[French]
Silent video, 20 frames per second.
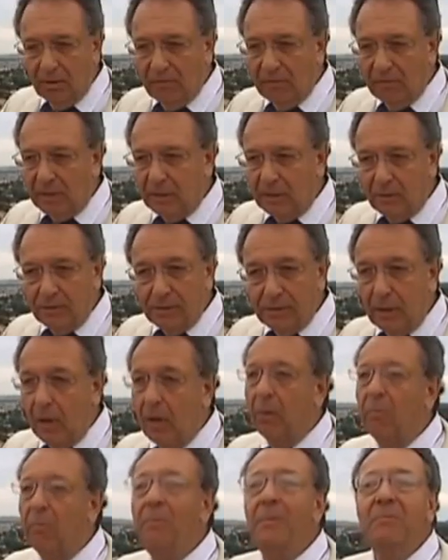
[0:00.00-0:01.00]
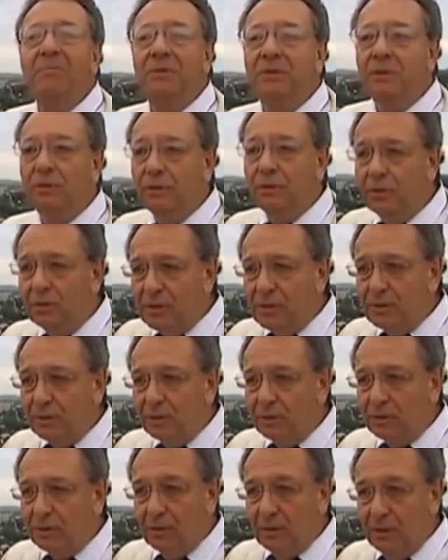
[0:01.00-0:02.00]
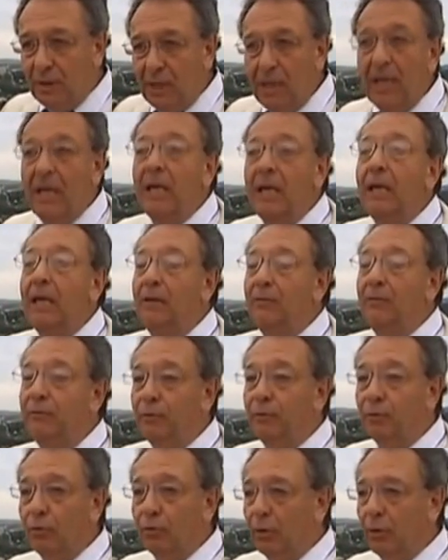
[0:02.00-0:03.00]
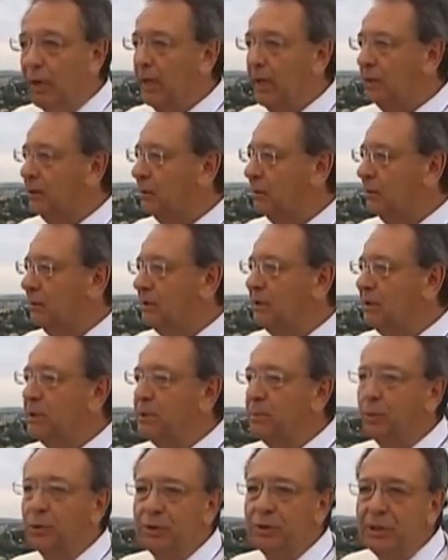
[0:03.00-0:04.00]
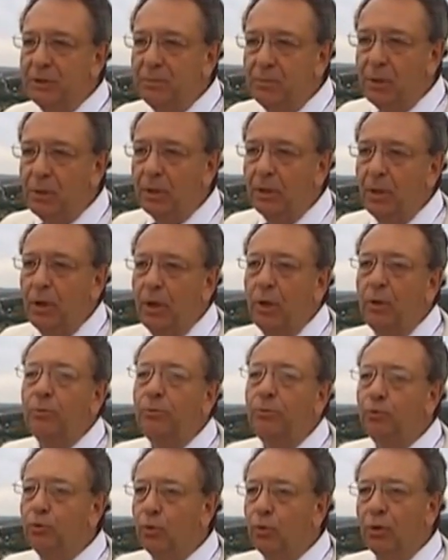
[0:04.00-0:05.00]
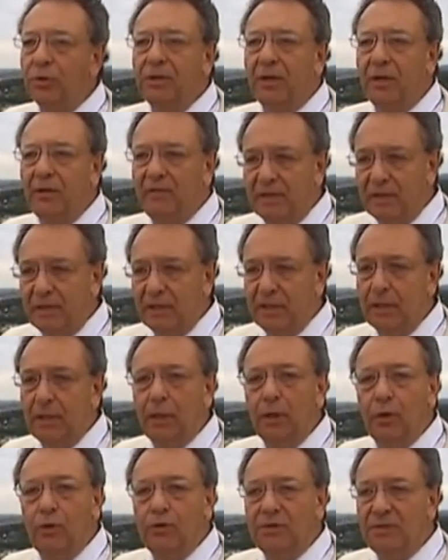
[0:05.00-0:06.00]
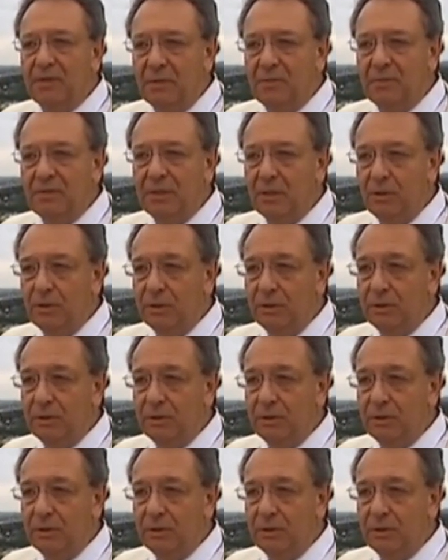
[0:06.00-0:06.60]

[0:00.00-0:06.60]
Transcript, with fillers: en vacances en même temps que les autres. Il faut être disponible pour travailler le samedi et le